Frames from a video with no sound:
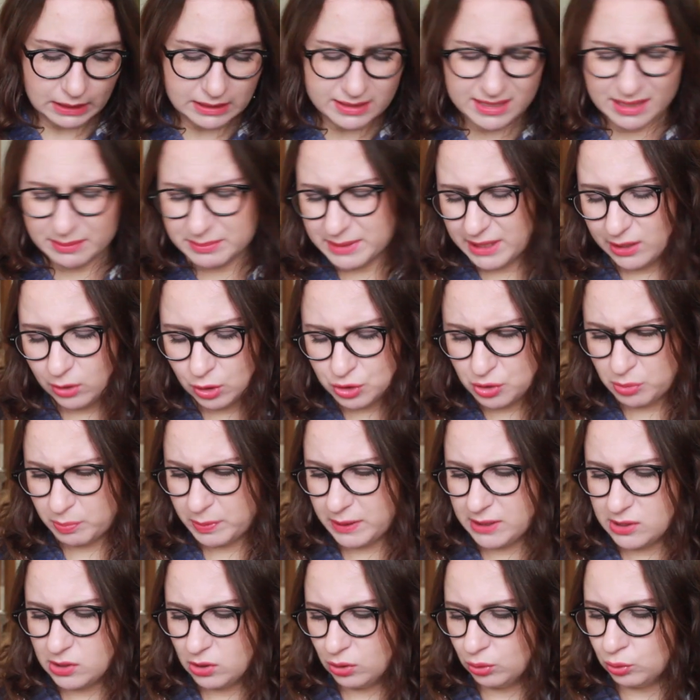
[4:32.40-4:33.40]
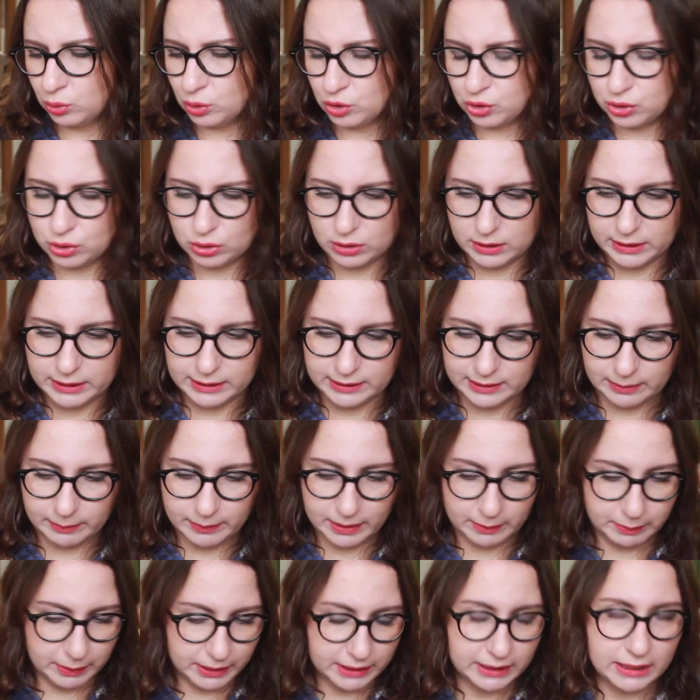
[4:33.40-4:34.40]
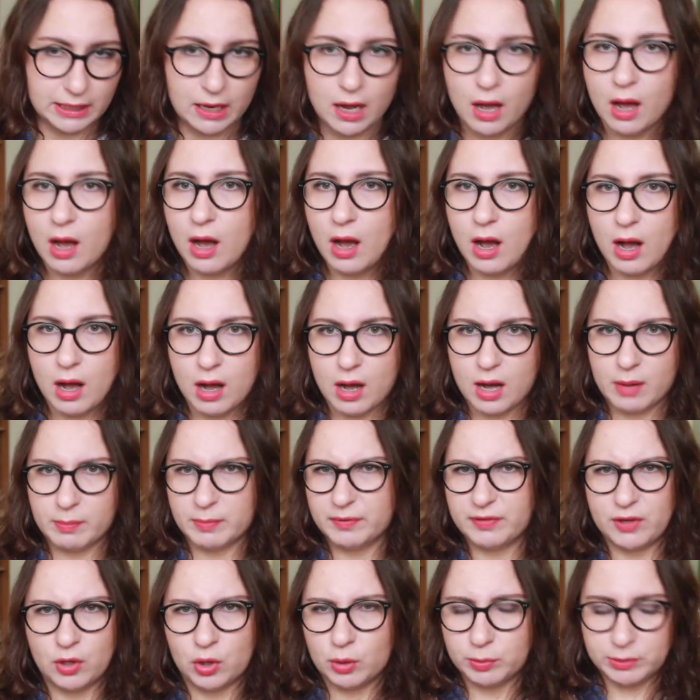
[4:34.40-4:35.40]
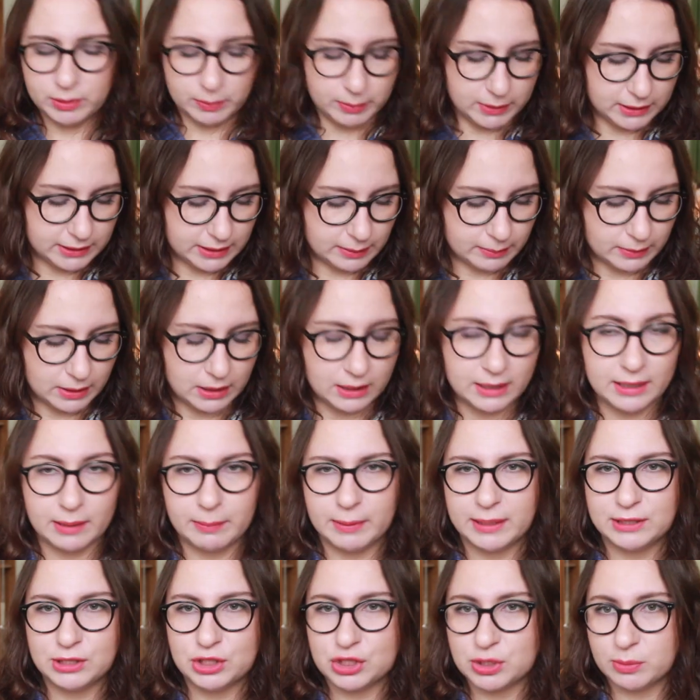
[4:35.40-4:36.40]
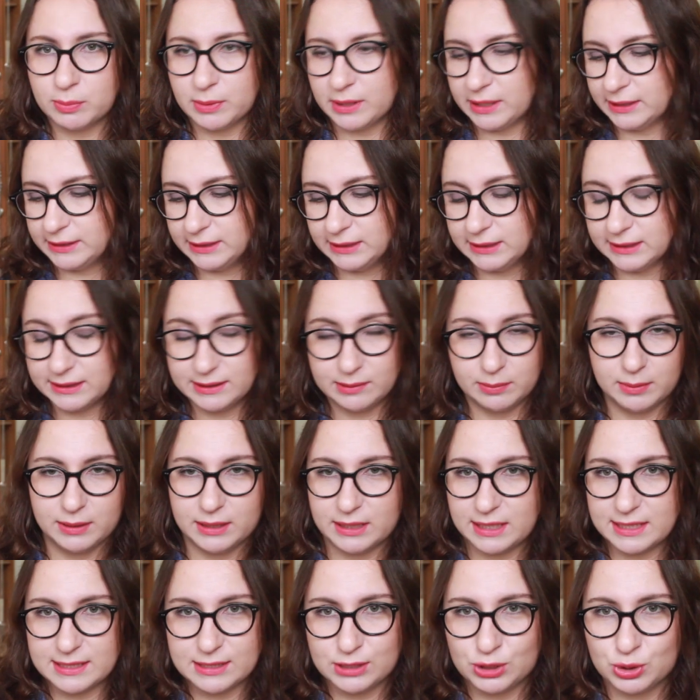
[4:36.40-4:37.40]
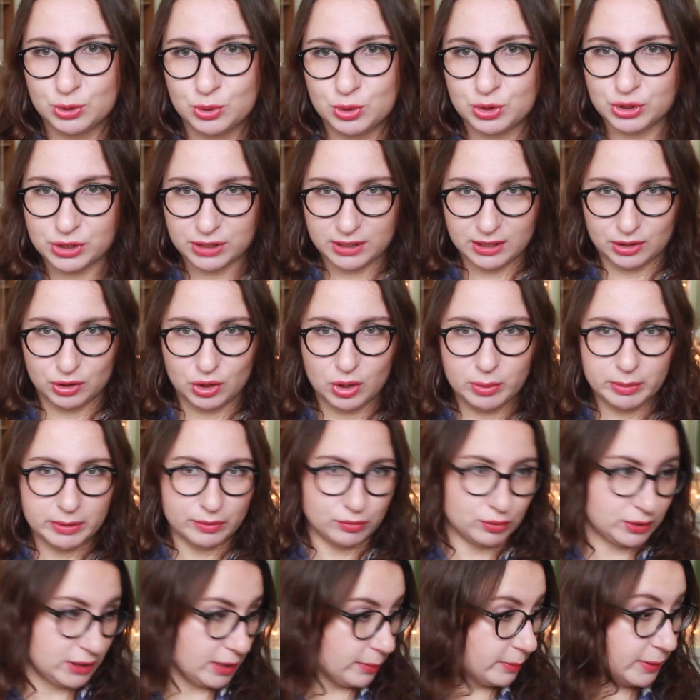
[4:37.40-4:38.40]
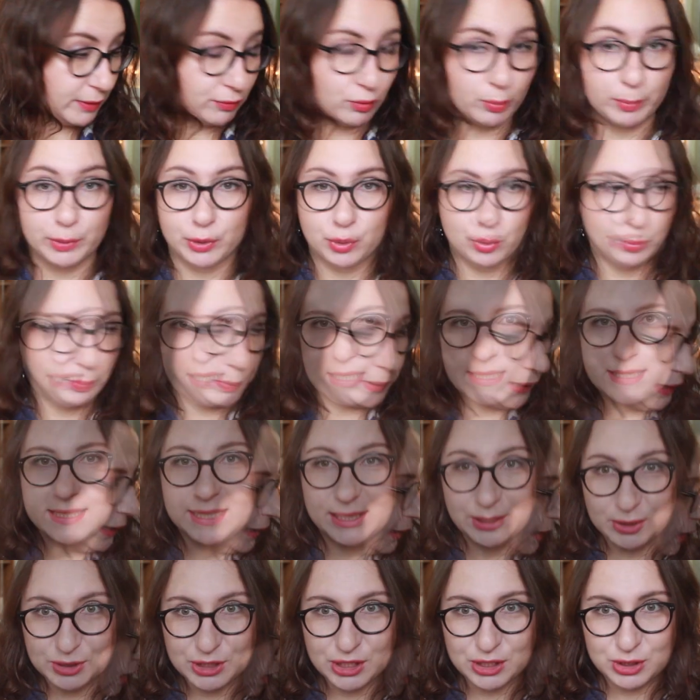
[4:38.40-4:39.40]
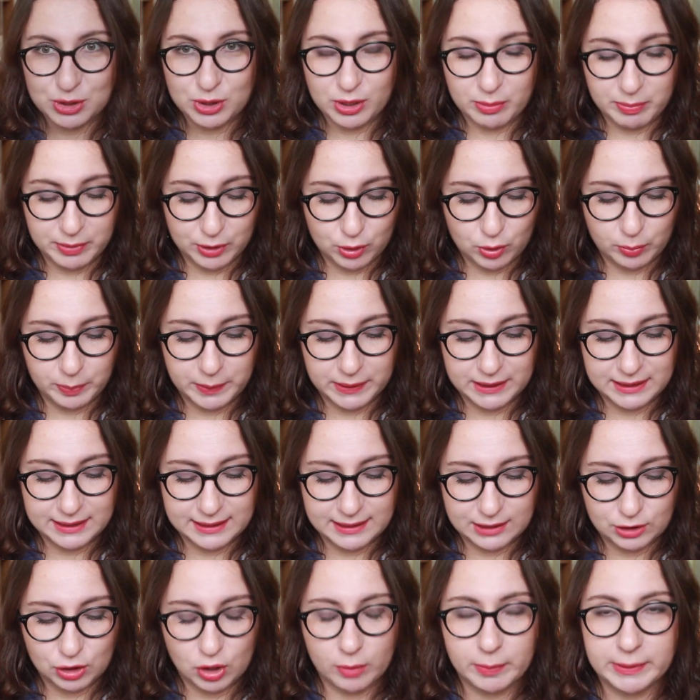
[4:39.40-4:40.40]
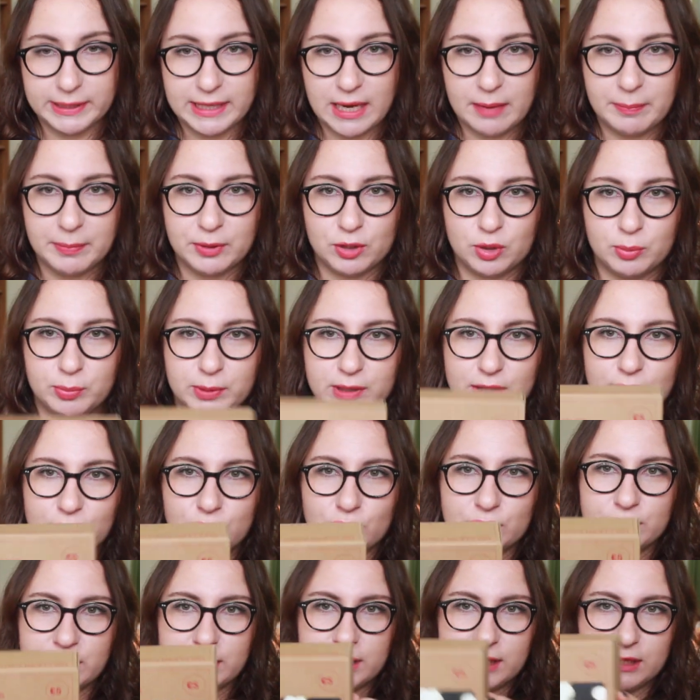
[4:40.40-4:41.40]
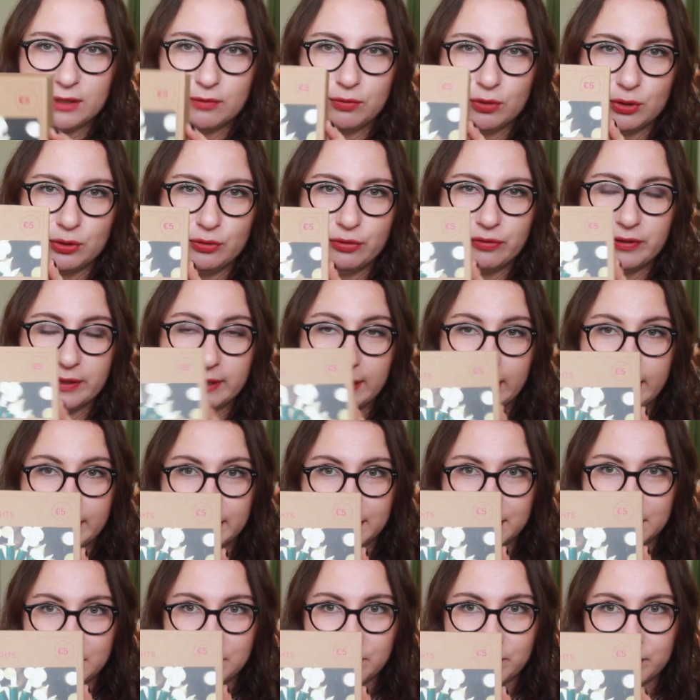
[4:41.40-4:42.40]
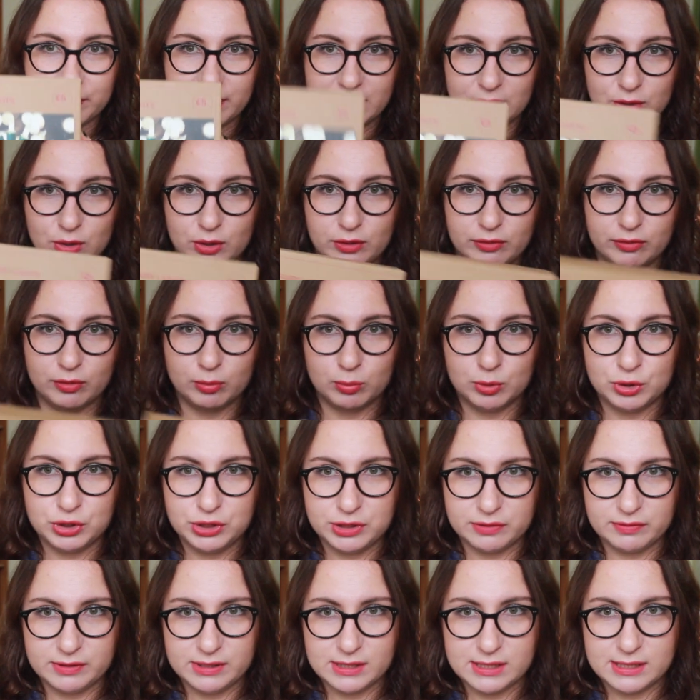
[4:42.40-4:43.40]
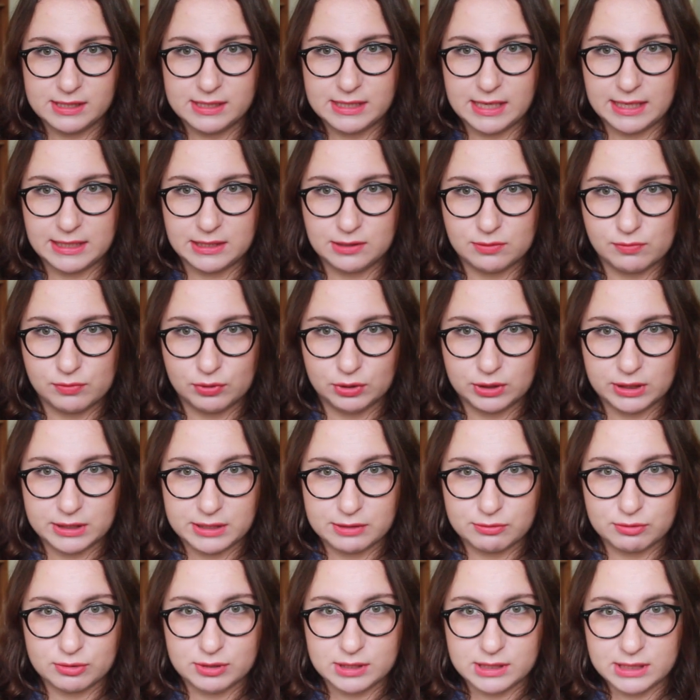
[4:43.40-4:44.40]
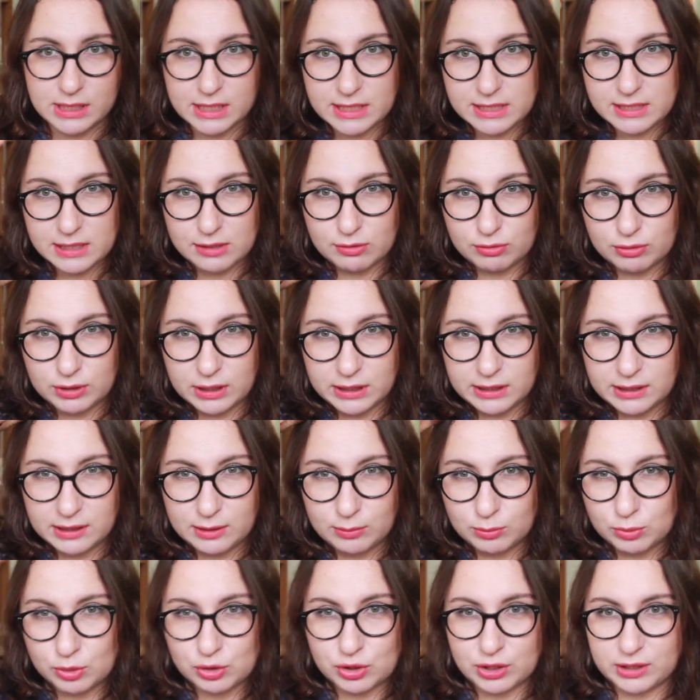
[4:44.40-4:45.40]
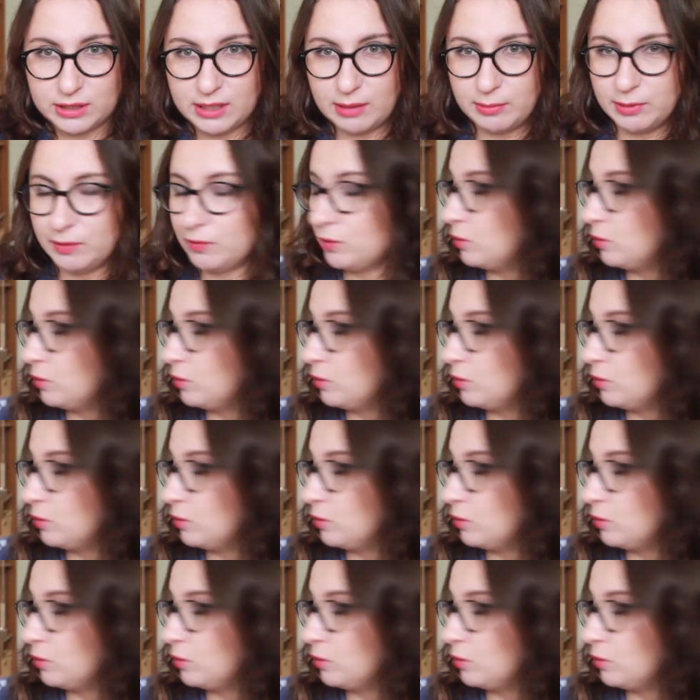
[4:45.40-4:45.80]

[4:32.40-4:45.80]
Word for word: на самом деле очень просто то, что какие там копейки, а, мы в каком-то были там громаднейшем магазине, где были разные штучки для дома, и вот там мы его прикупили. Следующее, что я прикупила для дома, я прикупила вот такие вот фонарики, которые вы можете видеть сзади. Вот они вот здесь, и вот они немножко там